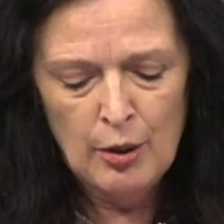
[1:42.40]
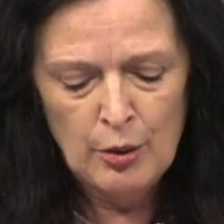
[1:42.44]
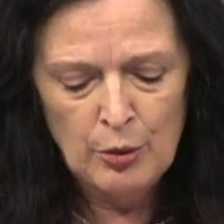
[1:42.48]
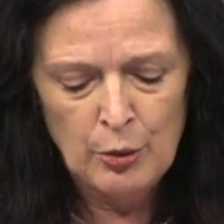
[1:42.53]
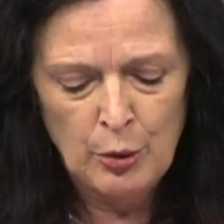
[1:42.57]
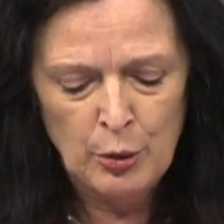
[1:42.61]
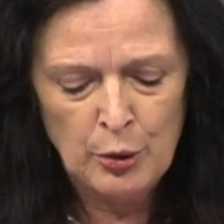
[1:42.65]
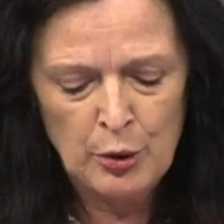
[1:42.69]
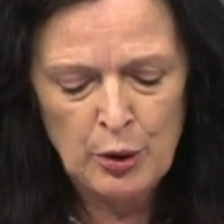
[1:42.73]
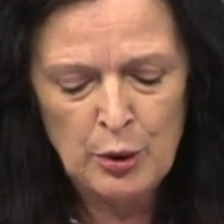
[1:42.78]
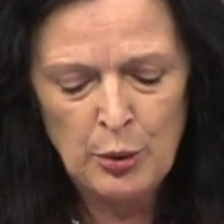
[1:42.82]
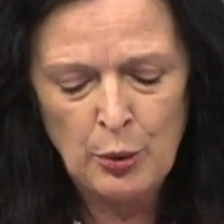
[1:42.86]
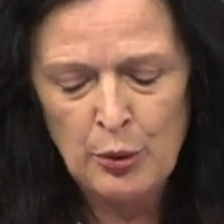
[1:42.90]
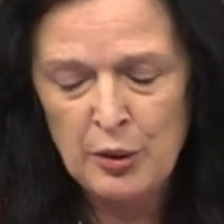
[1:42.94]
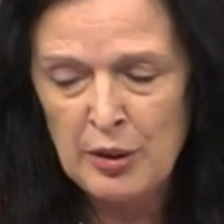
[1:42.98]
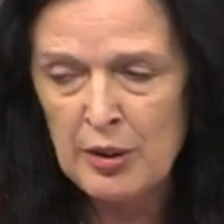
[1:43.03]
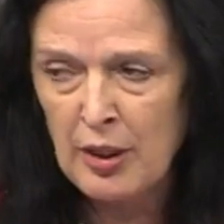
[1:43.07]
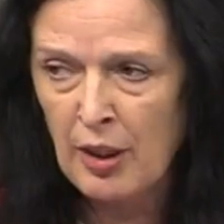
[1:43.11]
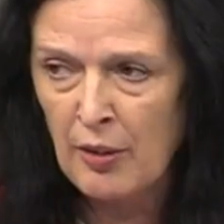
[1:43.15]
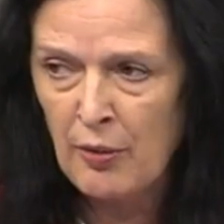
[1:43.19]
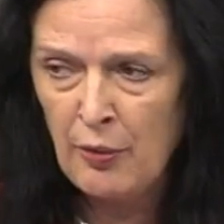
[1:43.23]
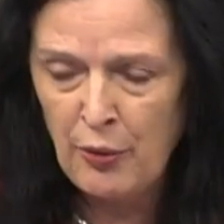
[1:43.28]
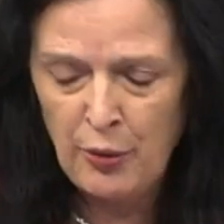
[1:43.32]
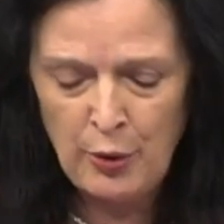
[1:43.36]
Nun zu
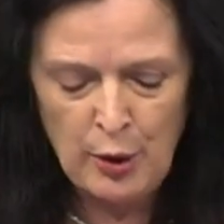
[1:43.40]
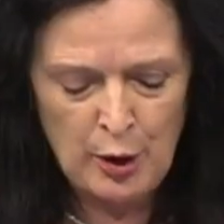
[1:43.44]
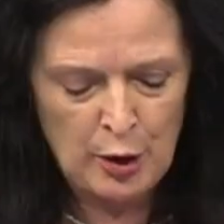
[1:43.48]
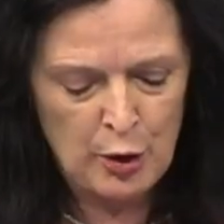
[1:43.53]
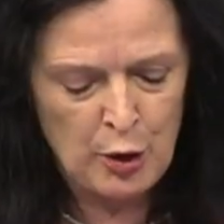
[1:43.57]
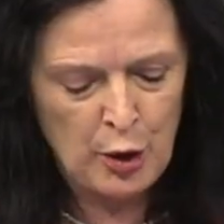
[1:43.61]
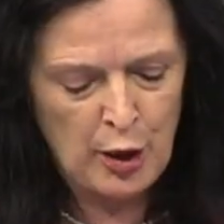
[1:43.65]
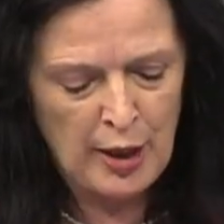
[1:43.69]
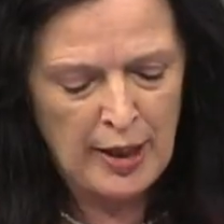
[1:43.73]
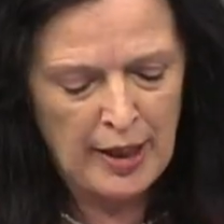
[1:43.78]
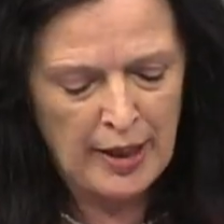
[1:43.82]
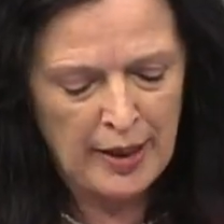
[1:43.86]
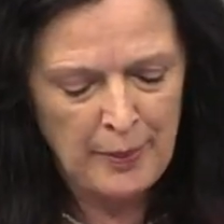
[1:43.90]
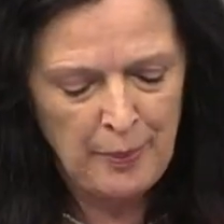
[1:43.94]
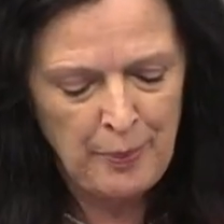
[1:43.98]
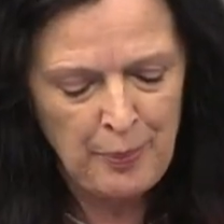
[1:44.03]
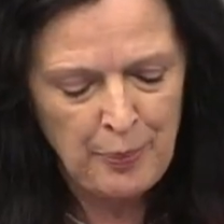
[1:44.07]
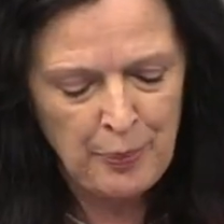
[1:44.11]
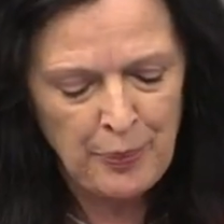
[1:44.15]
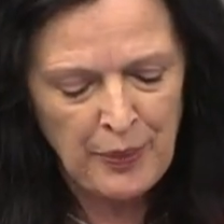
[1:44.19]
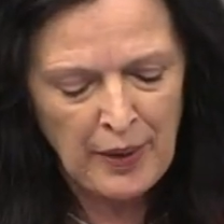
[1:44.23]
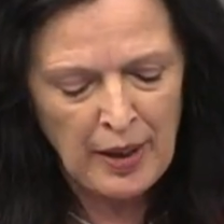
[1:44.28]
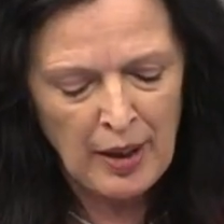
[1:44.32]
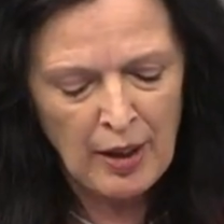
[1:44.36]
unseren Vorschlägen.
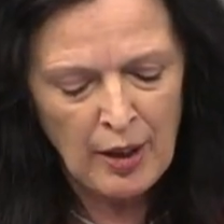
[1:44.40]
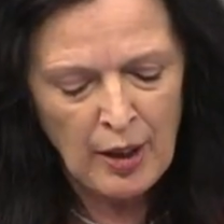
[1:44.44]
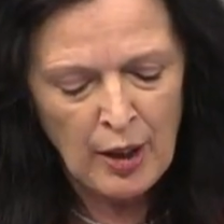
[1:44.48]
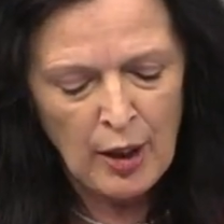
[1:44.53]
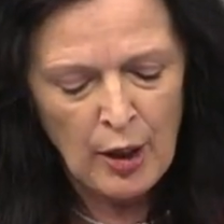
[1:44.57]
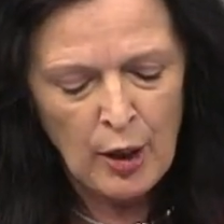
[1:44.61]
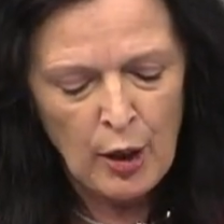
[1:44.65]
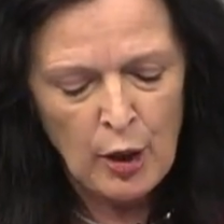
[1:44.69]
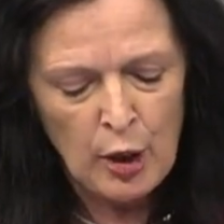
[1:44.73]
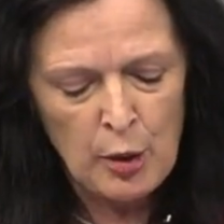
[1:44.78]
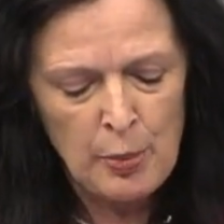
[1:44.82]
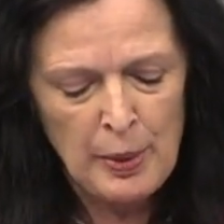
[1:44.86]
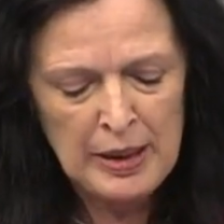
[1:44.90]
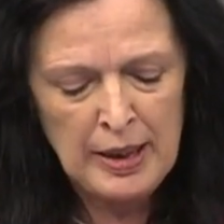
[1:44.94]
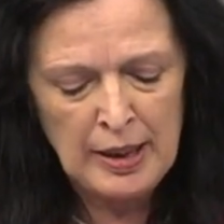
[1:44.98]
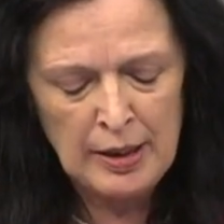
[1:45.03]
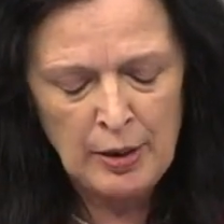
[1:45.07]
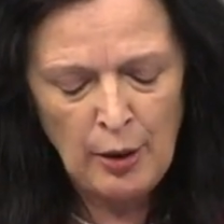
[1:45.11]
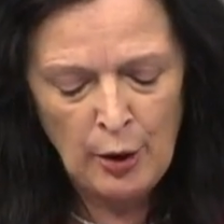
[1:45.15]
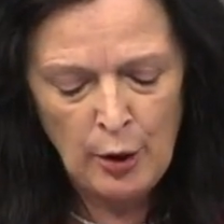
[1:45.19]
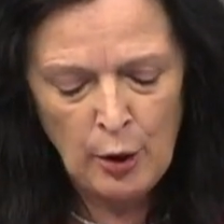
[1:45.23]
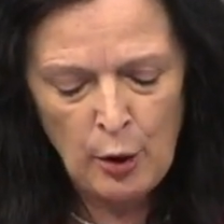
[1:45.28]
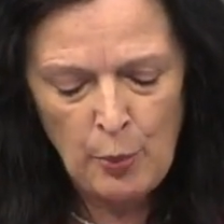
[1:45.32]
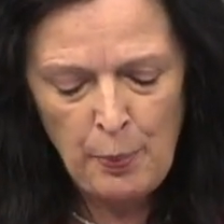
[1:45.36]
Über
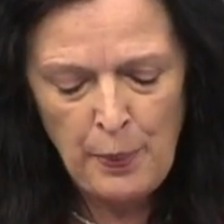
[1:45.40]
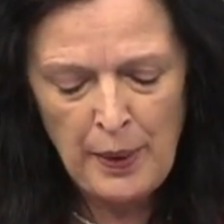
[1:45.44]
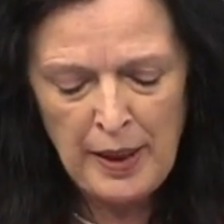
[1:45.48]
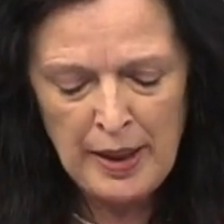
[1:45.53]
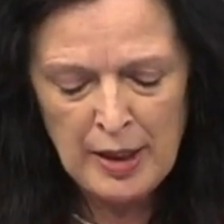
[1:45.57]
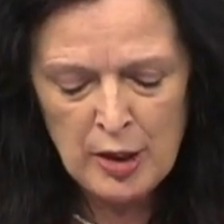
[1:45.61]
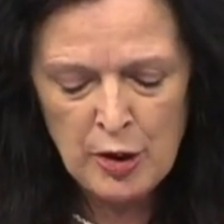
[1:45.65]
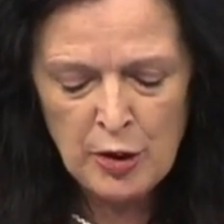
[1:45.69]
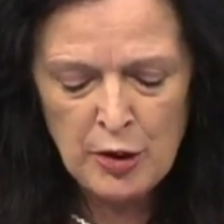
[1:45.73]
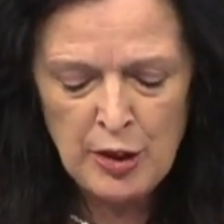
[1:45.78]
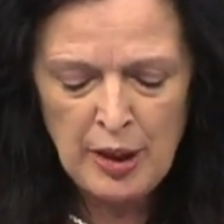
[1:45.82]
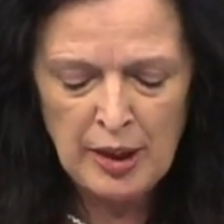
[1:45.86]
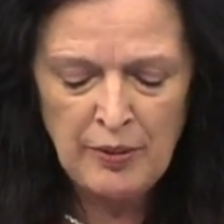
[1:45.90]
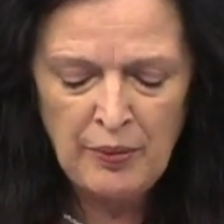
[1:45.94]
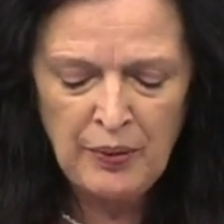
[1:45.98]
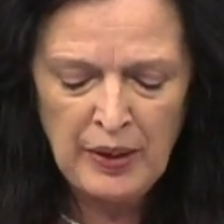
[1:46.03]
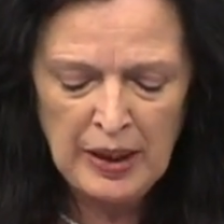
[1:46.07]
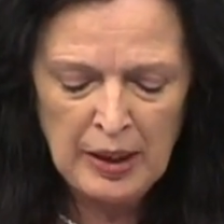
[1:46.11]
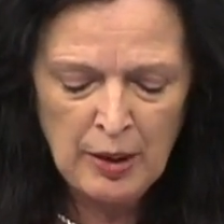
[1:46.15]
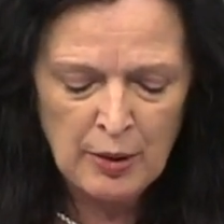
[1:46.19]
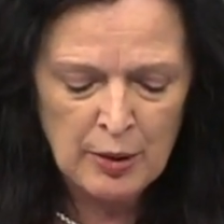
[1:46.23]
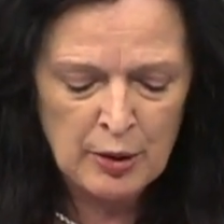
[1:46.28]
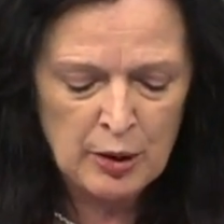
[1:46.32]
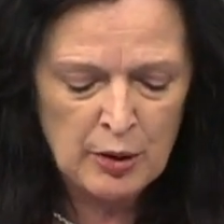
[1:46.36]
den Europäischen
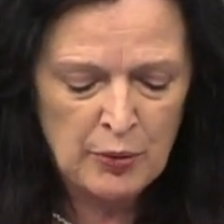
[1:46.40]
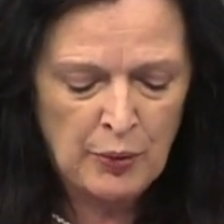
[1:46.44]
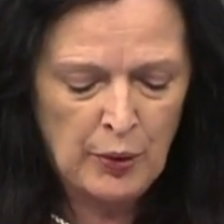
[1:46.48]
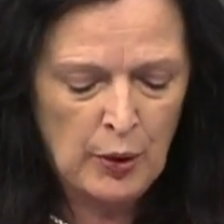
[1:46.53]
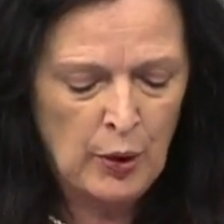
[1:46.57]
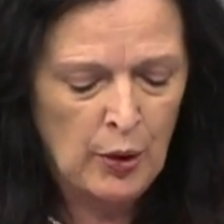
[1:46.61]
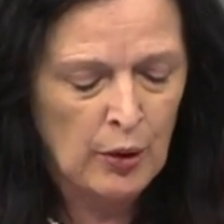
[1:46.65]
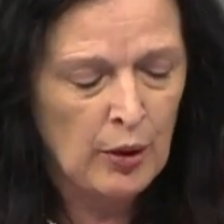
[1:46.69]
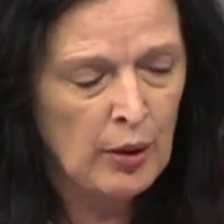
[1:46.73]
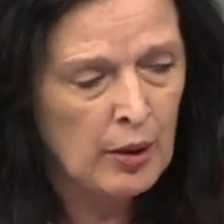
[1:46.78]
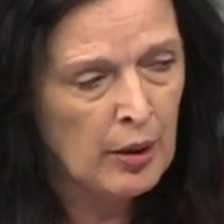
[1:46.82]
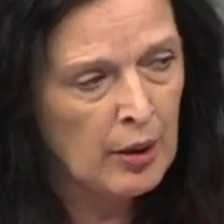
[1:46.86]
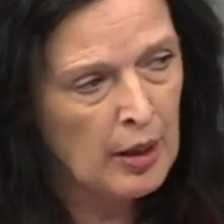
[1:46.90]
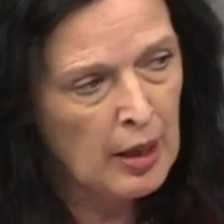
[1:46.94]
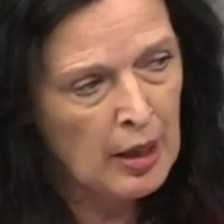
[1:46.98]
Entwicklungsfonds